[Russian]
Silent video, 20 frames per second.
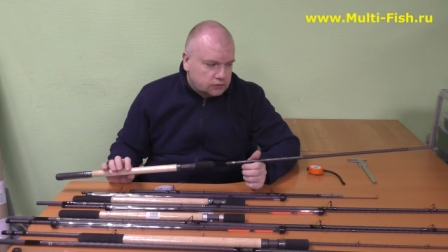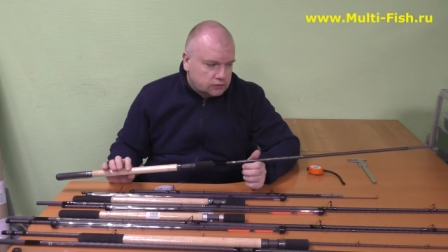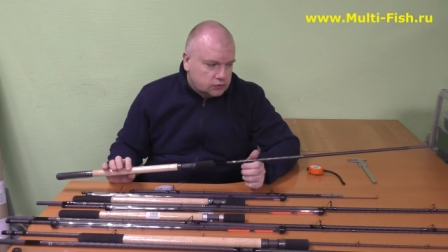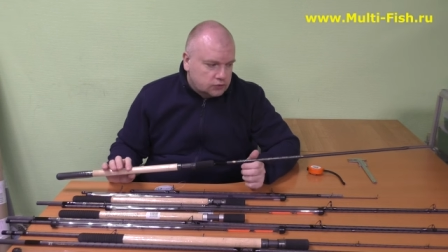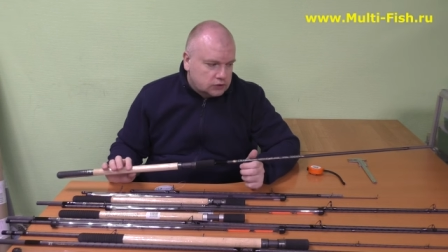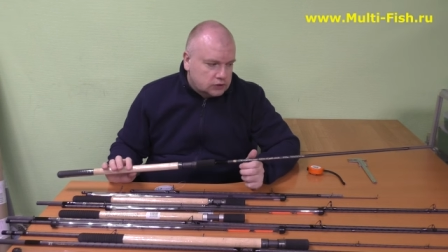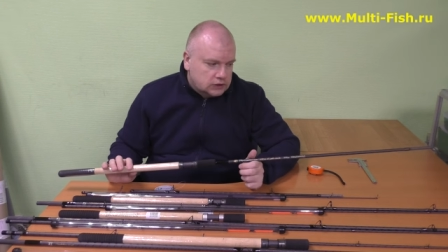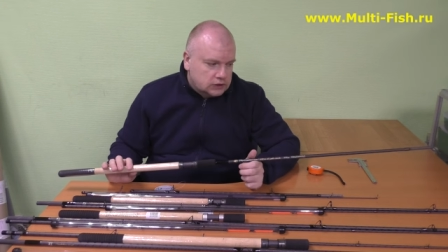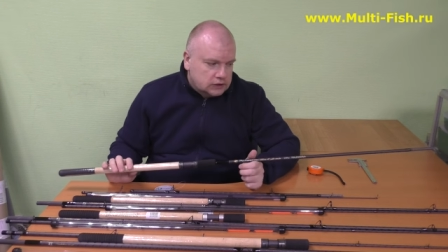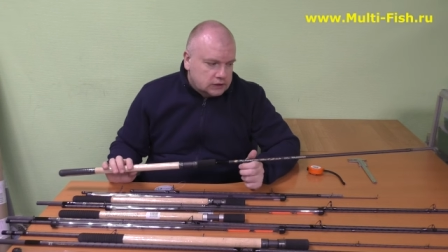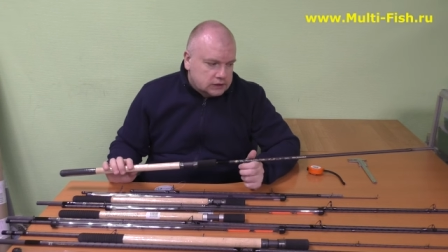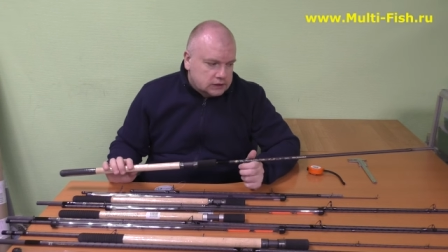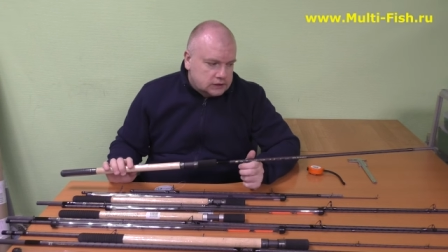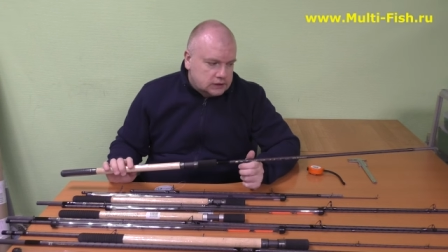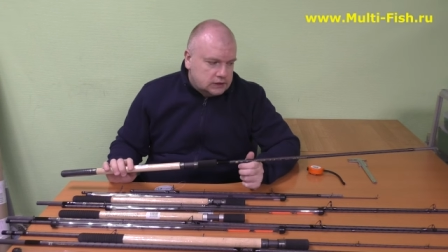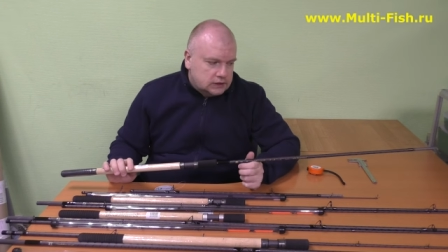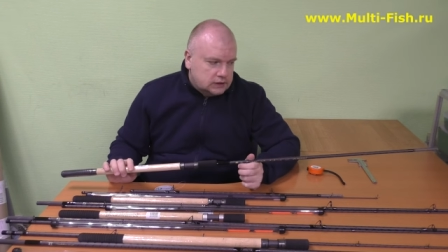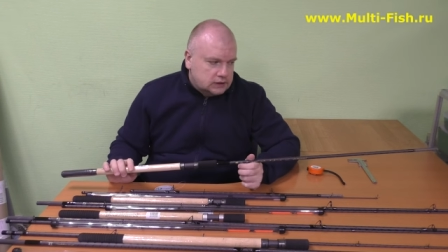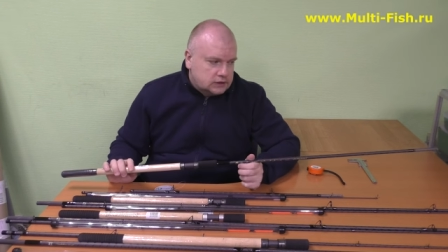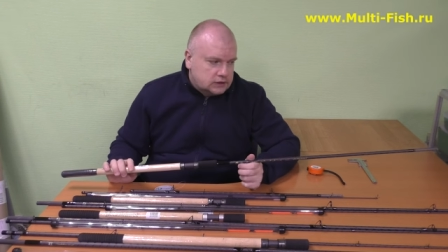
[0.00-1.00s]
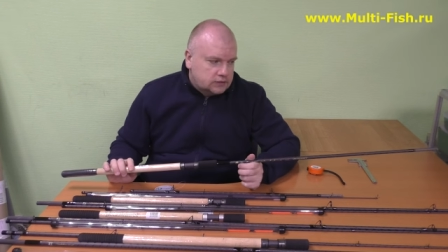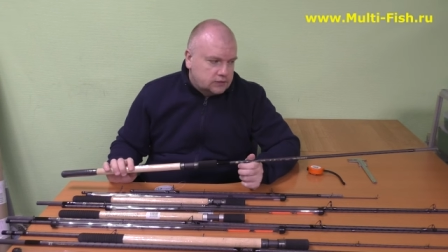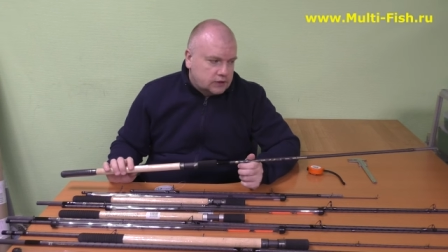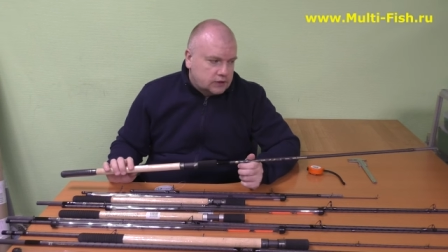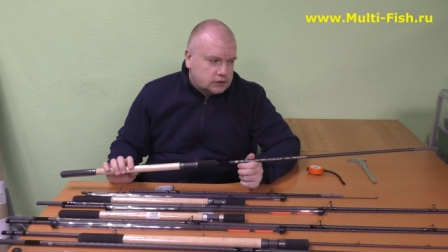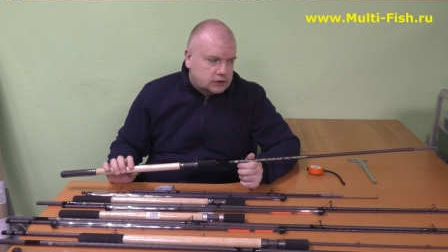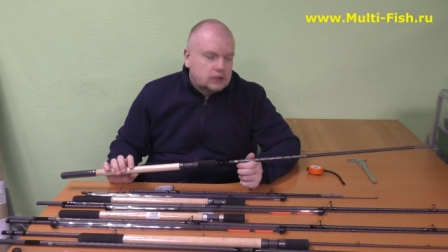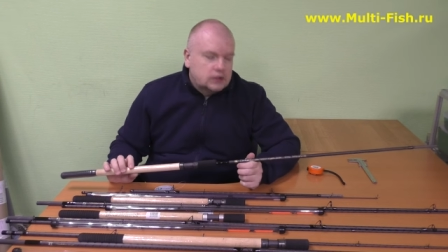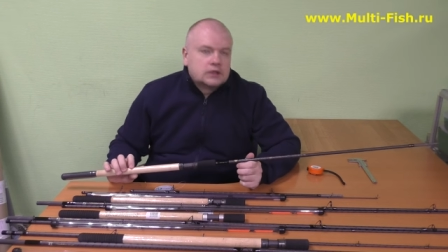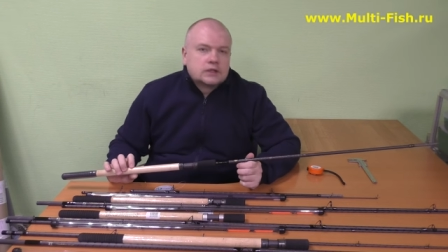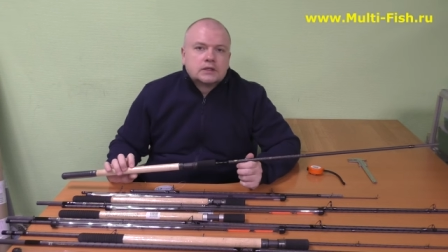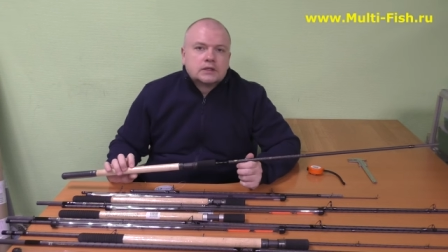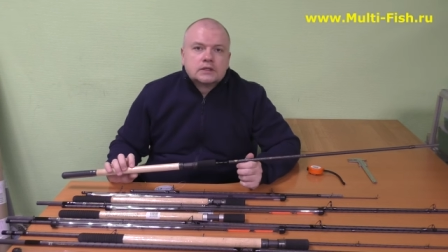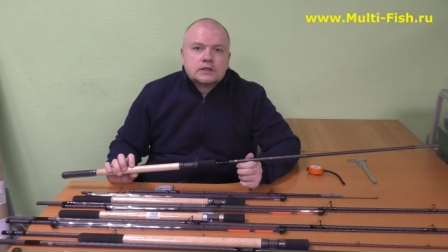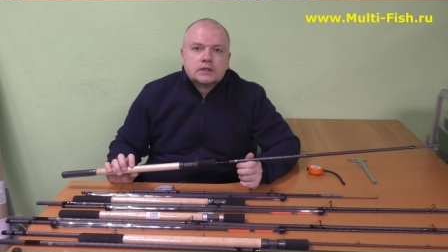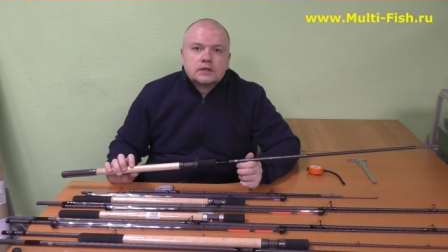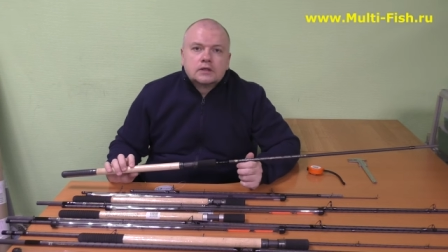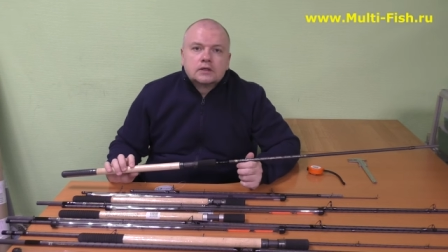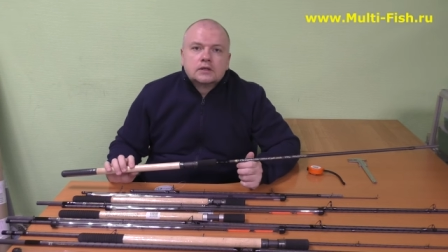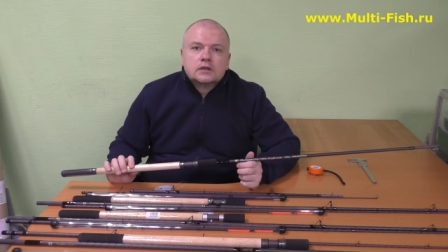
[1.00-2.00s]
Вот здесь Волжанка
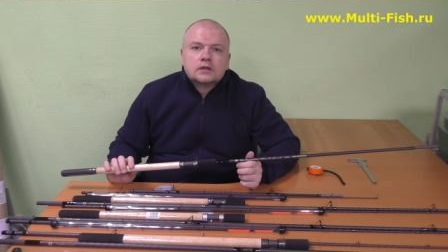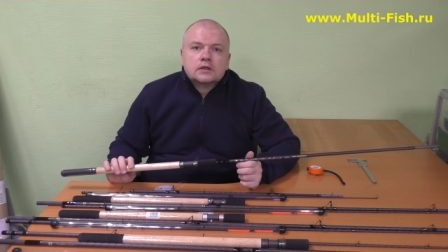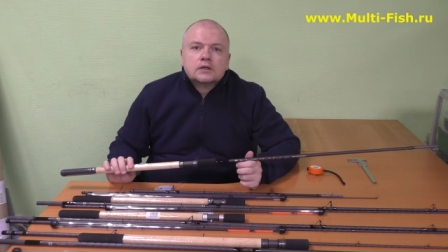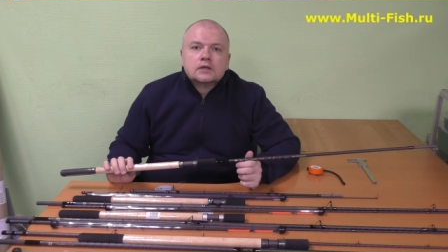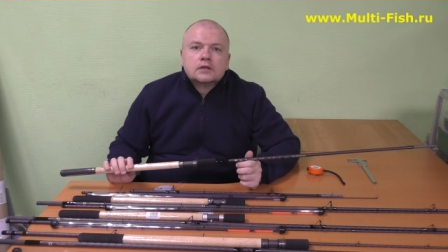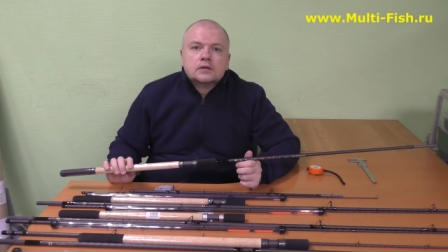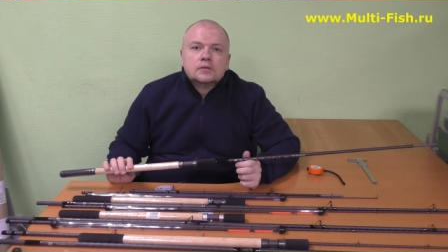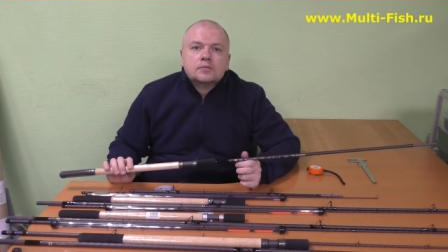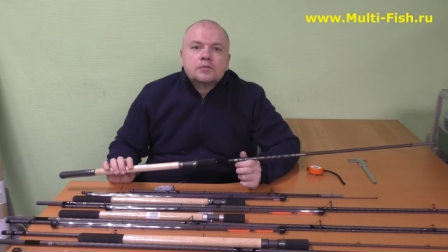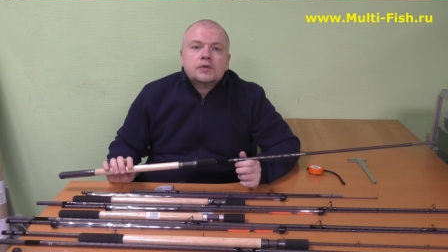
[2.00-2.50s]
сделали,